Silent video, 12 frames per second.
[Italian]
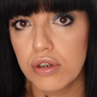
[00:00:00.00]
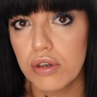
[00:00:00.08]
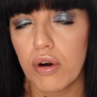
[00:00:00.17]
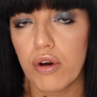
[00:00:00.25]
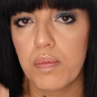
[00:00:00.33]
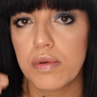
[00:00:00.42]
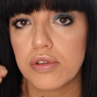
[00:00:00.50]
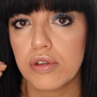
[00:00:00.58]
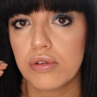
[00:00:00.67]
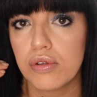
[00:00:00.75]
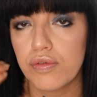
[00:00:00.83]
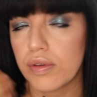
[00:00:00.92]
corpo
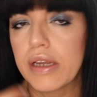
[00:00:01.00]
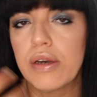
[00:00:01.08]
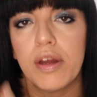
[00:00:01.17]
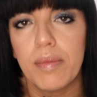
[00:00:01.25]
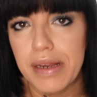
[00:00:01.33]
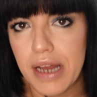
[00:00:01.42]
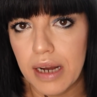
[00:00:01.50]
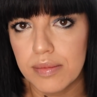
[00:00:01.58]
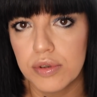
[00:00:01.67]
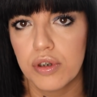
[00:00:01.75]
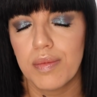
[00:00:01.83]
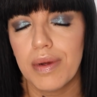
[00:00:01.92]
sotto, che noi
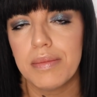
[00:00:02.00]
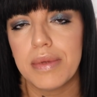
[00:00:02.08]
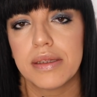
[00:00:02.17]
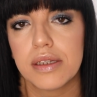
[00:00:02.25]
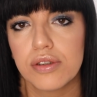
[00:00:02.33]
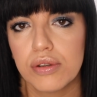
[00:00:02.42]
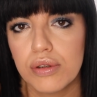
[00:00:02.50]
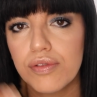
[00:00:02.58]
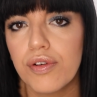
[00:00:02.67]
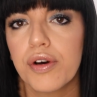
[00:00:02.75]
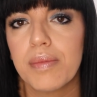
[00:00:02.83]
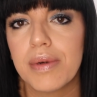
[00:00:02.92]
maniamo normalmente sotto
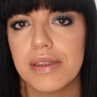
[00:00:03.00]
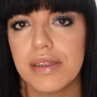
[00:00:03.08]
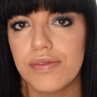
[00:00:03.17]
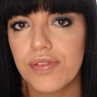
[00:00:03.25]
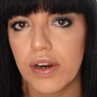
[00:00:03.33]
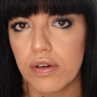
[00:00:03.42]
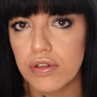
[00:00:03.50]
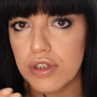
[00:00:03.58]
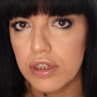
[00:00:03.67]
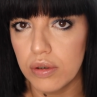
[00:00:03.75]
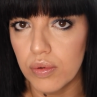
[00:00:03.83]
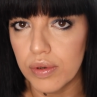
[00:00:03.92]
forma di
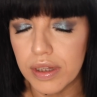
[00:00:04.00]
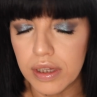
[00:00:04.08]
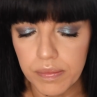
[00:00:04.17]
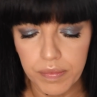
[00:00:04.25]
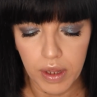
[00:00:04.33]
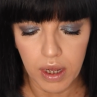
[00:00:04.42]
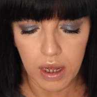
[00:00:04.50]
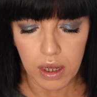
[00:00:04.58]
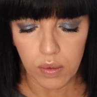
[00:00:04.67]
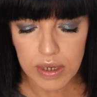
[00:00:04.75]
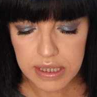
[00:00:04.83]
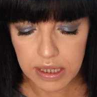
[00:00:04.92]
infrarossi lunghi.
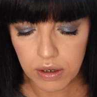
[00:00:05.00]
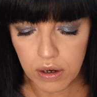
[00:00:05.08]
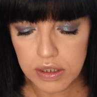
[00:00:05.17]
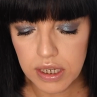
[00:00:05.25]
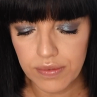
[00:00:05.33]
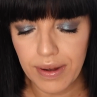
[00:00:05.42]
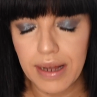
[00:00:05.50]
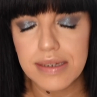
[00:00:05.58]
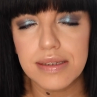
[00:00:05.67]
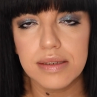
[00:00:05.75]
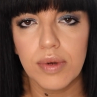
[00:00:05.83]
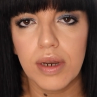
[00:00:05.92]
Questa cosa va a
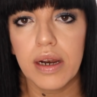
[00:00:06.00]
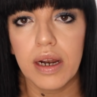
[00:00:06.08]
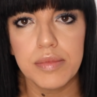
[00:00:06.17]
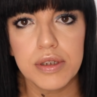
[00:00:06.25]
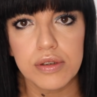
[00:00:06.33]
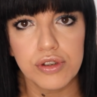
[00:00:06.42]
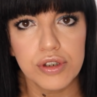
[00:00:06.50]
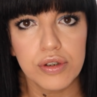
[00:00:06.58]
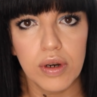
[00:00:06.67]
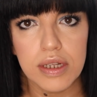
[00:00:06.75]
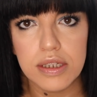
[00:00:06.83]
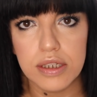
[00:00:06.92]
stimolare la
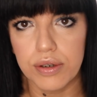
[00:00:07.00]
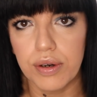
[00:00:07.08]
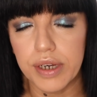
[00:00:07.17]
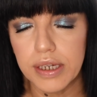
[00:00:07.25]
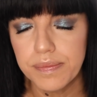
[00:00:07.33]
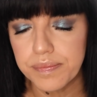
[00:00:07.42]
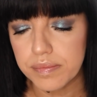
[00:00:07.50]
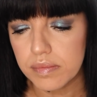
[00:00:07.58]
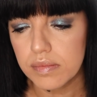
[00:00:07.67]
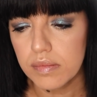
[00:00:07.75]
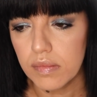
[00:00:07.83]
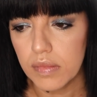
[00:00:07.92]
microcircolazione,
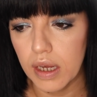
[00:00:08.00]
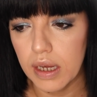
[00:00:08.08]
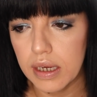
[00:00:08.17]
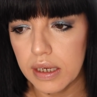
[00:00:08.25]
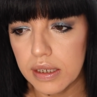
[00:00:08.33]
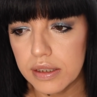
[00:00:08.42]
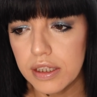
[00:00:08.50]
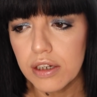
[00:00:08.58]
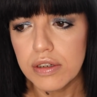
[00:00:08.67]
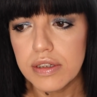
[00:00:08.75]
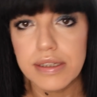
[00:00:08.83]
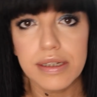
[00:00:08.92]
eh, di
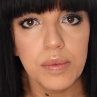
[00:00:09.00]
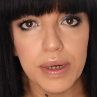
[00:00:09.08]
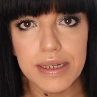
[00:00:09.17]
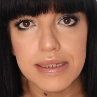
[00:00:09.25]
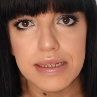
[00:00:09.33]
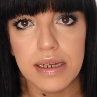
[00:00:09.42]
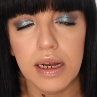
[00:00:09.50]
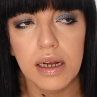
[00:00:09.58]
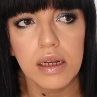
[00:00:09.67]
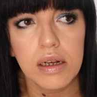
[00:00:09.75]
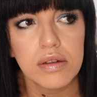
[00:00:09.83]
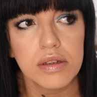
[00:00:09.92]

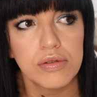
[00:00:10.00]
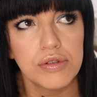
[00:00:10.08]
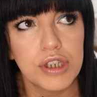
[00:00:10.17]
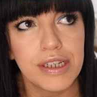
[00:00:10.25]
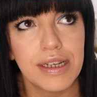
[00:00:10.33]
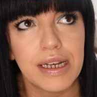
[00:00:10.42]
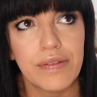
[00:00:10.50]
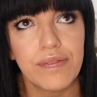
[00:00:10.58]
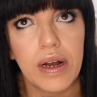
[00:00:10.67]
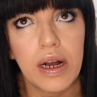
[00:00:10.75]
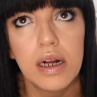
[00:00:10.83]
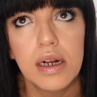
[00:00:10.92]
conseguenza cosa succede? Che
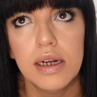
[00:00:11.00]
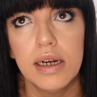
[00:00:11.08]
va